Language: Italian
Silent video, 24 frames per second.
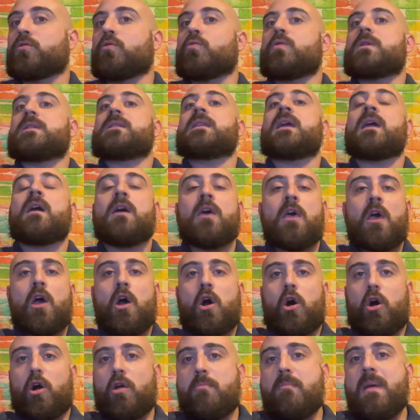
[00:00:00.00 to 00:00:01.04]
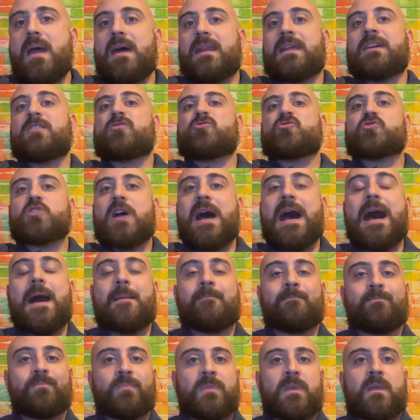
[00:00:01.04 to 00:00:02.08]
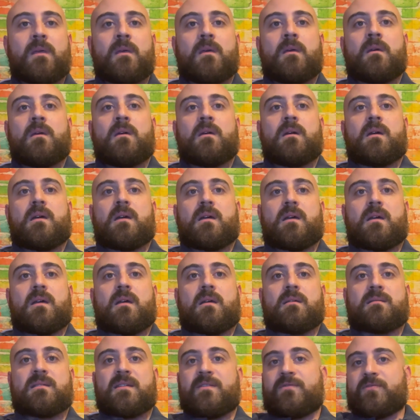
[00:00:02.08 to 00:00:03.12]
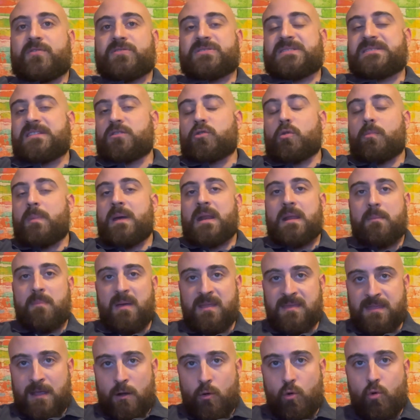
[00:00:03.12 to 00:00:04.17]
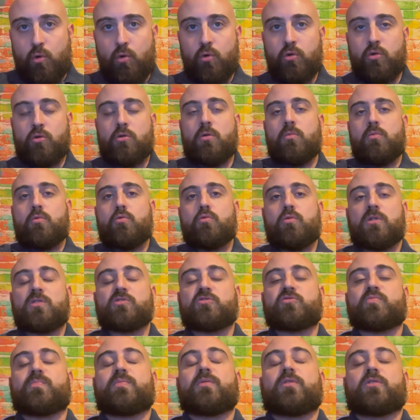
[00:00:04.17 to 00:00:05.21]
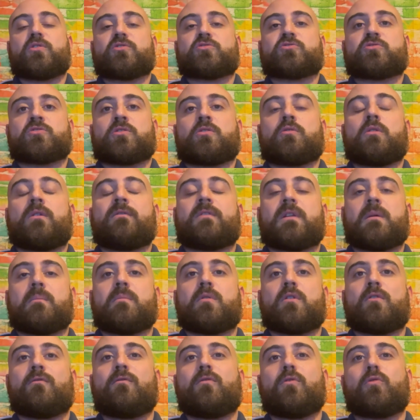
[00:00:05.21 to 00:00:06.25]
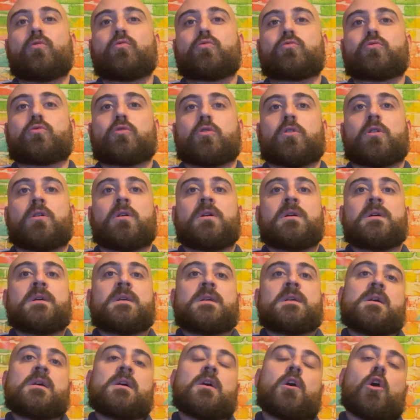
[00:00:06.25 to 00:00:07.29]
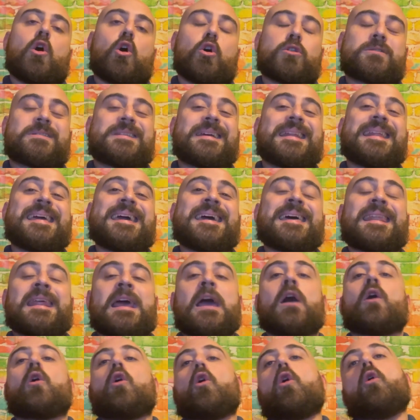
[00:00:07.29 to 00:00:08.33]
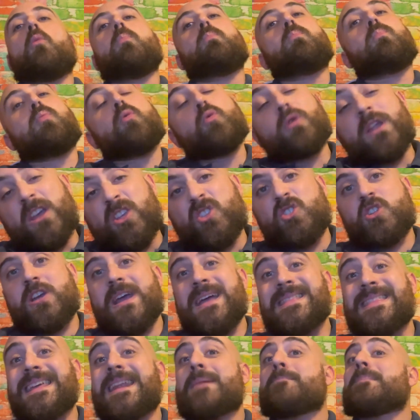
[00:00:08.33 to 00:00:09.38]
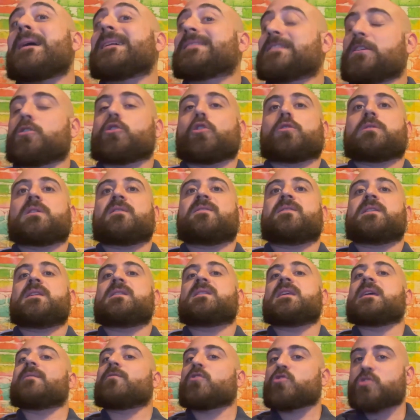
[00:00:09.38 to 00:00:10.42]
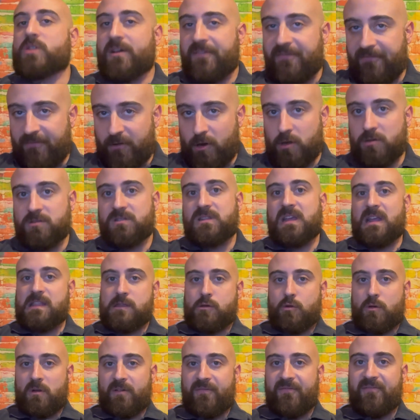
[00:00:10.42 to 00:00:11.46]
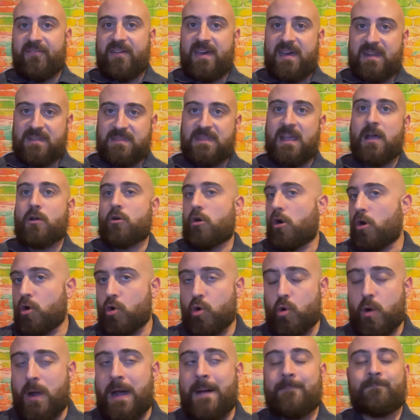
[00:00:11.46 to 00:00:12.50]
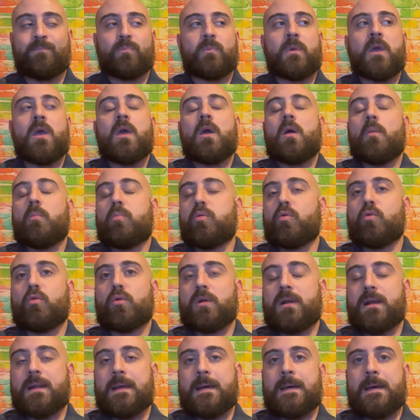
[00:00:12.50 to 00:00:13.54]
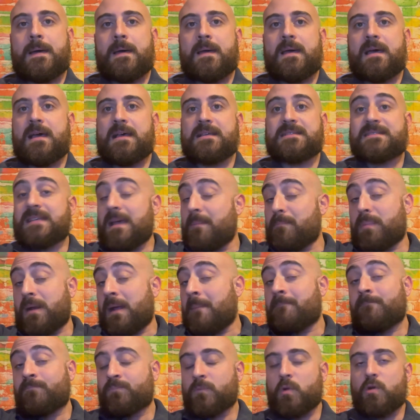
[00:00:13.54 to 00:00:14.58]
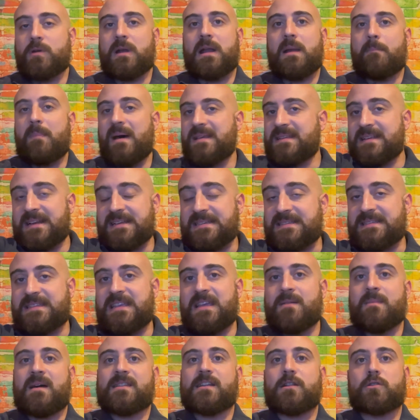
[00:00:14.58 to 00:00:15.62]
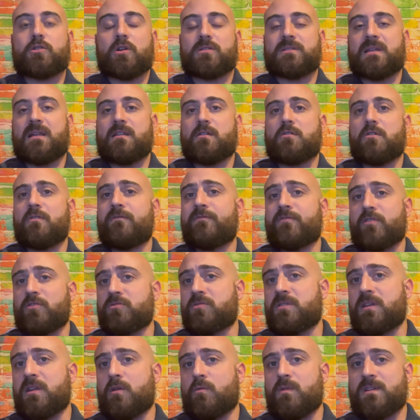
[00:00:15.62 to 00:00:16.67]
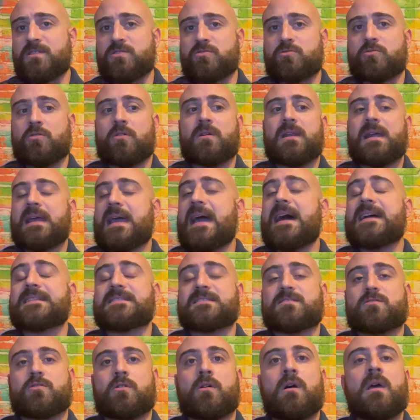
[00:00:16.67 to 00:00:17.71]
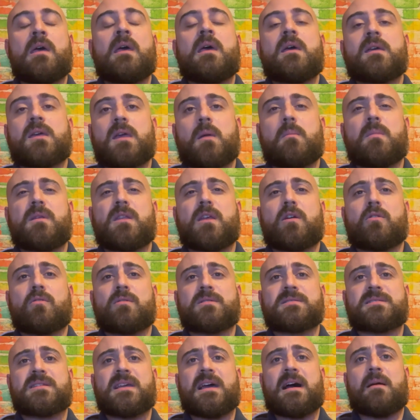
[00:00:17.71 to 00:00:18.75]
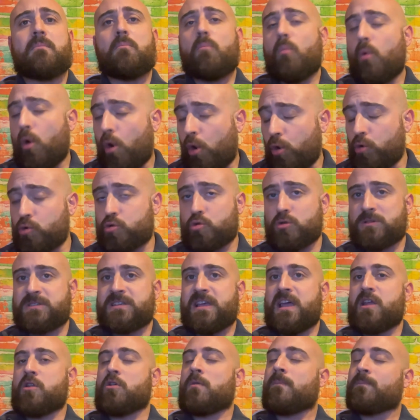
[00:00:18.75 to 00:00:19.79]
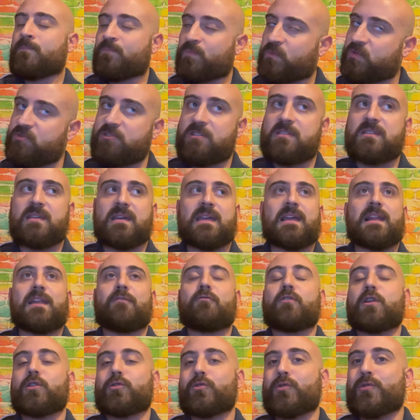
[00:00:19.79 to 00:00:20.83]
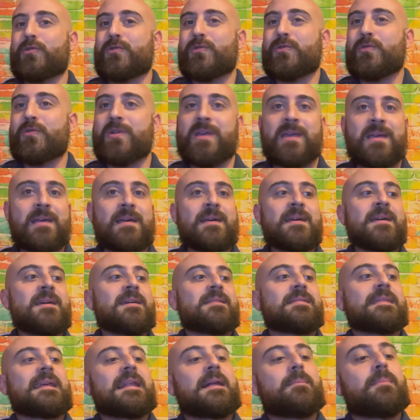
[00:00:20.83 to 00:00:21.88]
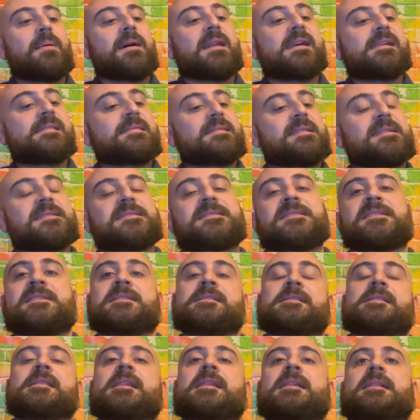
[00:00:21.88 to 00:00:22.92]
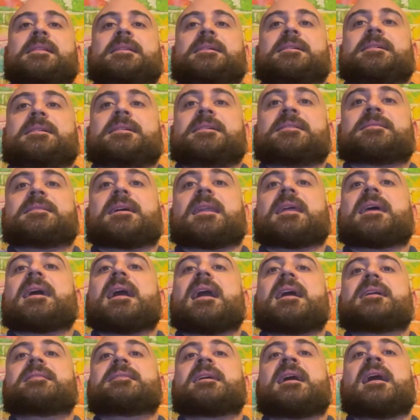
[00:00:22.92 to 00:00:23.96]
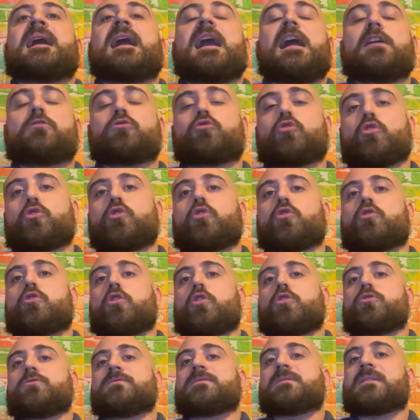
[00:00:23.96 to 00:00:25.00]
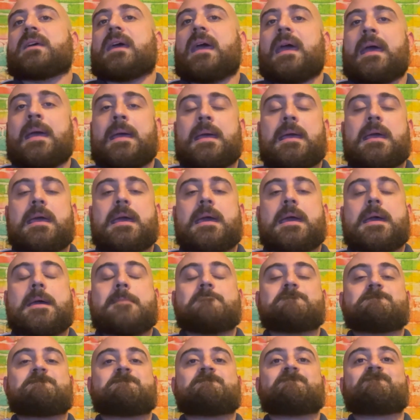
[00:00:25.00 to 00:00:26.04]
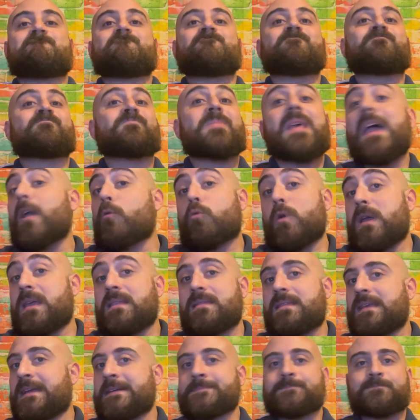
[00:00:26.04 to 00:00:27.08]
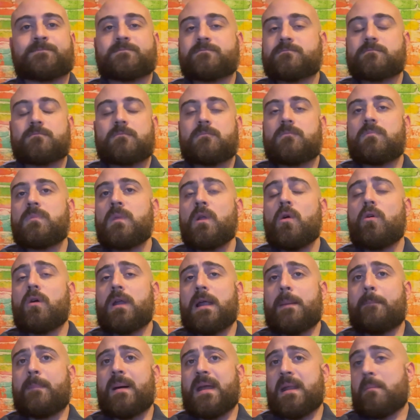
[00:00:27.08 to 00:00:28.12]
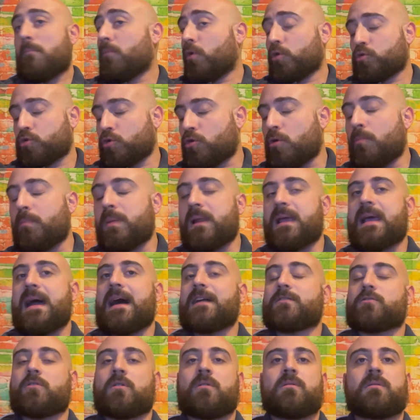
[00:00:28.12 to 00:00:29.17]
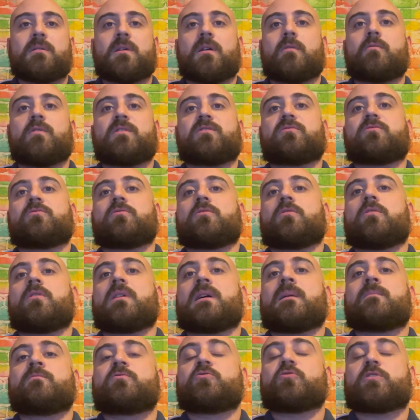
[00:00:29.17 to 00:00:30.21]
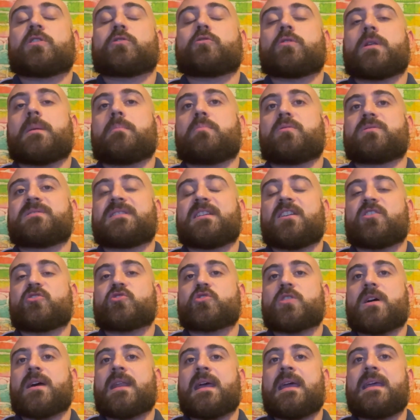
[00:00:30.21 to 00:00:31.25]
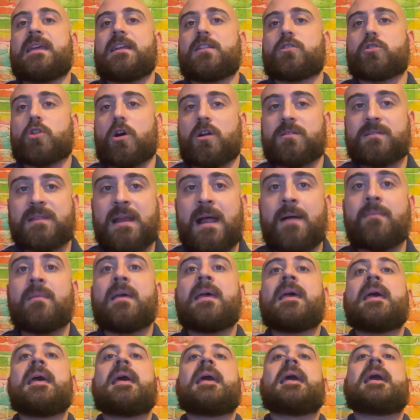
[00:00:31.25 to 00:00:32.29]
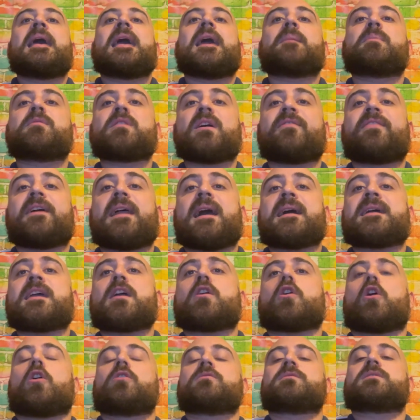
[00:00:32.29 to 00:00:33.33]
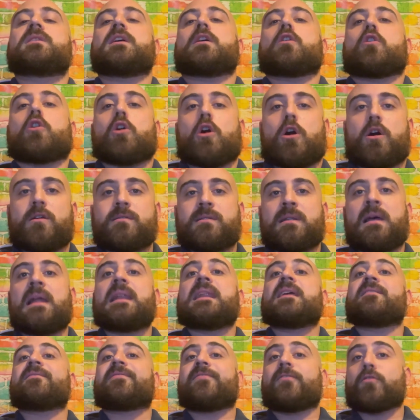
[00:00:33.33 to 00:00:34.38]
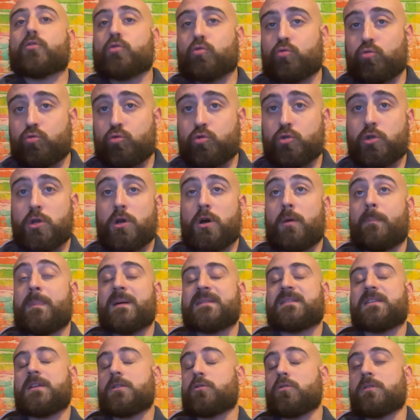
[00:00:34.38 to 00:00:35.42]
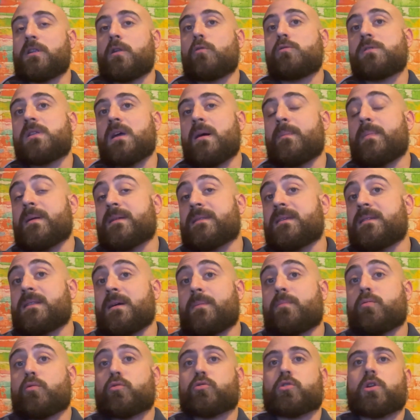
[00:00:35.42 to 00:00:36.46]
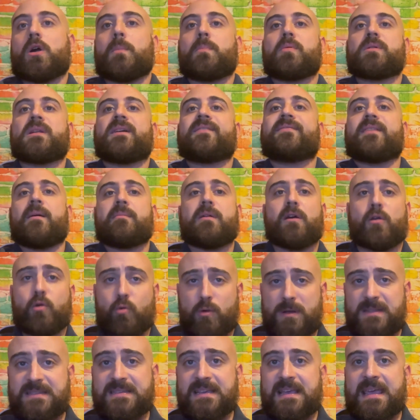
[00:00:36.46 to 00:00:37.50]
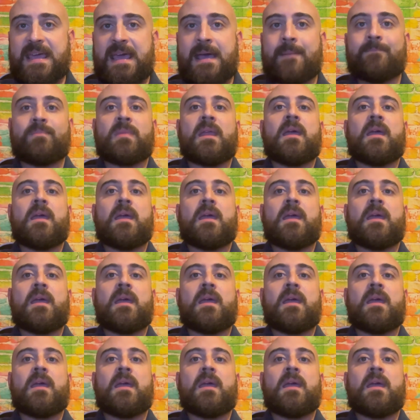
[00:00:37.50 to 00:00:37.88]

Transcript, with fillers: Quindi Hoiberg già, eh, se fosse stato bene Bentancourt, comunque gli Spurs lo avrebbero voluto ottenere oppure cedere ma a titolo definitivo, cioè a fronte di un'offerta congrua pur eh, sempre con alla base la stima del Tottenham nei confronti di questo ragazzo che mi dicono sia molto serio, gente che ha lavorato con lui nella parentesi eh, targata Antonio Conte e, ehm, e quindi ora appare molto complicato che questo giocatore possa lasciare il Tottenham e bisogna fare anche i conti con l'infortunio patito nell'ultima partita purtroppo da Fabian Ruiz che